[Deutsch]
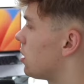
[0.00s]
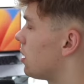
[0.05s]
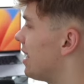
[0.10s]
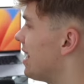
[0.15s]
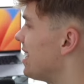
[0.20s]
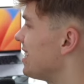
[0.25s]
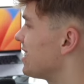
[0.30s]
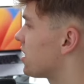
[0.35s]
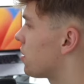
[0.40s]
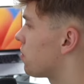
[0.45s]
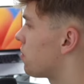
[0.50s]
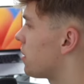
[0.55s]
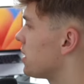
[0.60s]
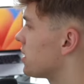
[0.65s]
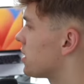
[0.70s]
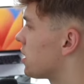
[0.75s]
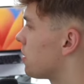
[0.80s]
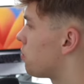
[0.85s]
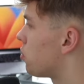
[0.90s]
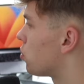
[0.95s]

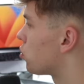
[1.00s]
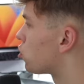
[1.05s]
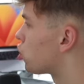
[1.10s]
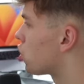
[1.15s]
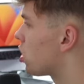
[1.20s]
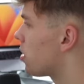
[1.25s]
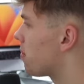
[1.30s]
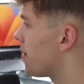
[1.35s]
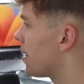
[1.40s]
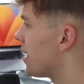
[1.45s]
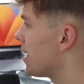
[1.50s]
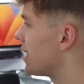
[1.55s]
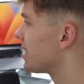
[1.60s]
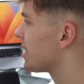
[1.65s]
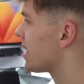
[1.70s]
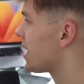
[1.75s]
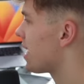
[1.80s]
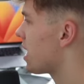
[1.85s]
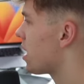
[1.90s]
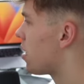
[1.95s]
LaserRazor.shop,
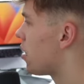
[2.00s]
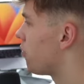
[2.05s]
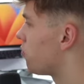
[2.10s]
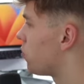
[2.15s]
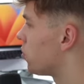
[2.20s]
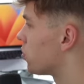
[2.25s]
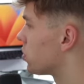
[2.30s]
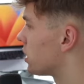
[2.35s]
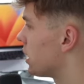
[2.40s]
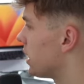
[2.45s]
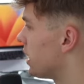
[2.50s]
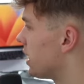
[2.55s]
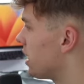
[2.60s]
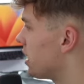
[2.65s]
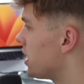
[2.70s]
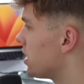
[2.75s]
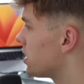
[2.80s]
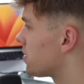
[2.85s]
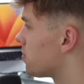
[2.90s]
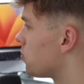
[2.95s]

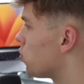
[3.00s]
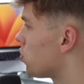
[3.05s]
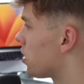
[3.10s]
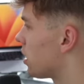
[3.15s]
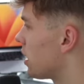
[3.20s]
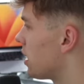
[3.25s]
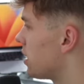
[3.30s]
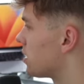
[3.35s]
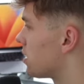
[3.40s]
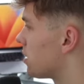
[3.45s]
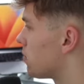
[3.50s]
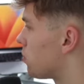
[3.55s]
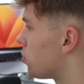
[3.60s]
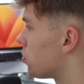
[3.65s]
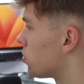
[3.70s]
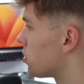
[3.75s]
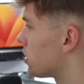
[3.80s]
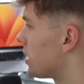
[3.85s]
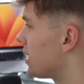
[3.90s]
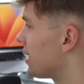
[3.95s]
LaserHairauf.de,
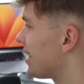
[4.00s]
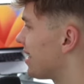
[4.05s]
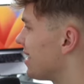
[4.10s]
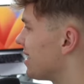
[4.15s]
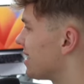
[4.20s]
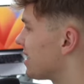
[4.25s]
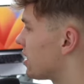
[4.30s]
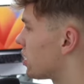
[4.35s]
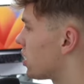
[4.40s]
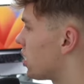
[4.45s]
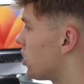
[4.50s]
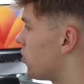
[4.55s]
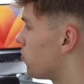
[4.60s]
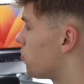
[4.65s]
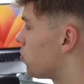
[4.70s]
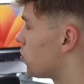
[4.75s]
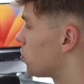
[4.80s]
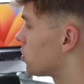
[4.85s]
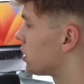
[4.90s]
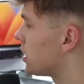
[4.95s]
SmoothLaser.net,
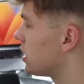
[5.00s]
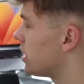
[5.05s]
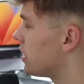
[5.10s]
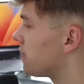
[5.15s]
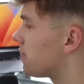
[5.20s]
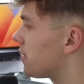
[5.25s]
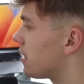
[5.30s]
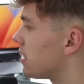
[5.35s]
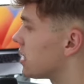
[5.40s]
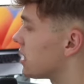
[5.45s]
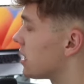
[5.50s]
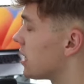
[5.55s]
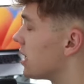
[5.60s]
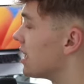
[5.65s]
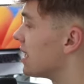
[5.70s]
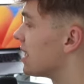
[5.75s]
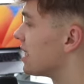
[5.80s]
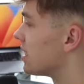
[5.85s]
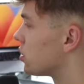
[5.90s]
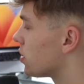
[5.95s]
LaserShave.de. Falls
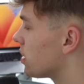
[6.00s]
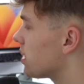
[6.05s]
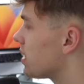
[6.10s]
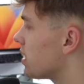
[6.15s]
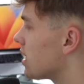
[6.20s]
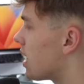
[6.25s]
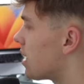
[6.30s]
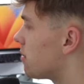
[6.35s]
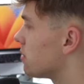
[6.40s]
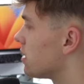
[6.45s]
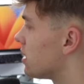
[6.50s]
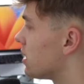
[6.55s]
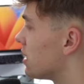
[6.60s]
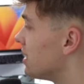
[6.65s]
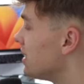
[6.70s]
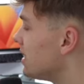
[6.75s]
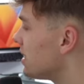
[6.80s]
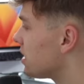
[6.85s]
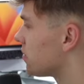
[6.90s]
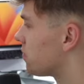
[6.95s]
solche Namen dir
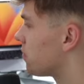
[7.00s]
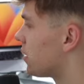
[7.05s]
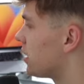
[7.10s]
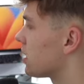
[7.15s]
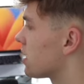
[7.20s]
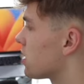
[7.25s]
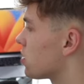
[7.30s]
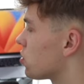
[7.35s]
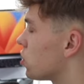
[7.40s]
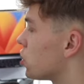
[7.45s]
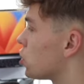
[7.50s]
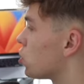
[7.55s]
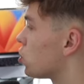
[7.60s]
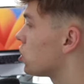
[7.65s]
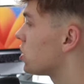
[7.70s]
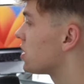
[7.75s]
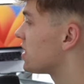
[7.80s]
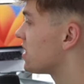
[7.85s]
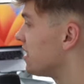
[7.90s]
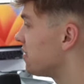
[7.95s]
nicht gefallen, kannst du
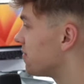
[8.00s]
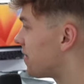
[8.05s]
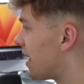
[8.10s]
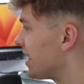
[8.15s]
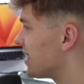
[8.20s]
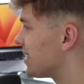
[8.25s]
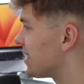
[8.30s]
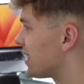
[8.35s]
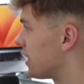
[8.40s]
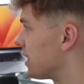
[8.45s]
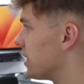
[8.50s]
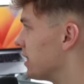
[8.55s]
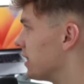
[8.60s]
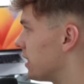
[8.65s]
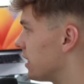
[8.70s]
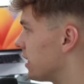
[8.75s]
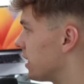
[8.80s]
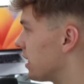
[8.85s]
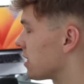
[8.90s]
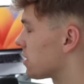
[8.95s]
natürlich 10 weitere
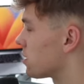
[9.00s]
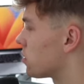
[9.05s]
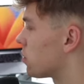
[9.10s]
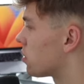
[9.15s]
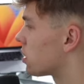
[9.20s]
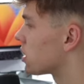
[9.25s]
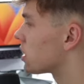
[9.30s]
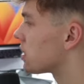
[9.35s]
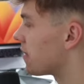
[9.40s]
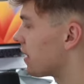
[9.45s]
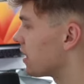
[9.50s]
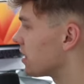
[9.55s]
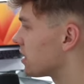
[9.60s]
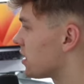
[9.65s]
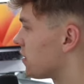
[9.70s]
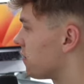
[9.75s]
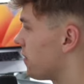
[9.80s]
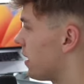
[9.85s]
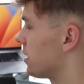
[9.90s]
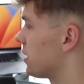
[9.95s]
generieren lassen oder
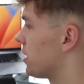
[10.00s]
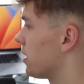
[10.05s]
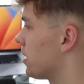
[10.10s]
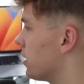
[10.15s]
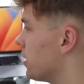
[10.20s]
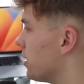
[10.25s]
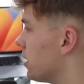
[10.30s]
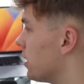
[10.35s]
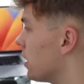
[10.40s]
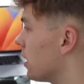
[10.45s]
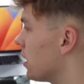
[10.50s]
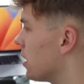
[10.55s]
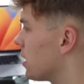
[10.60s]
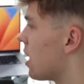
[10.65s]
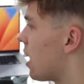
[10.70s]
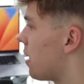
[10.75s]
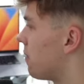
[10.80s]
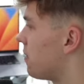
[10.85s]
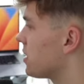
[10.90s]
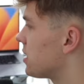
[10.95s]
20 weitere generieren
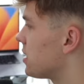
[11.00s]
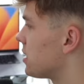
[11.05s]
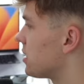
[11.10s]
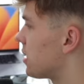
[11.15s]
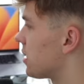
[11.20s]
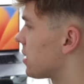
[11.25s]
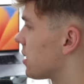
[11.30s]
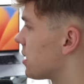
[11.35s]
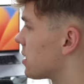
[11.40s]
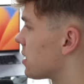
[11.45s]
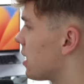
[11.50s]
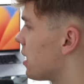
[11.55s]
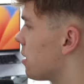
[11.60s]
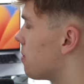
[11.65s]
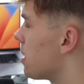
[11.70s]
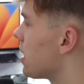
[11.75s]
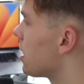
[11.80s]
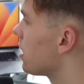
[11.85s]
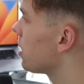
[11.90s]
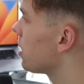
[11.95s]
lassen. Aber was ich dann ganz gerne mache,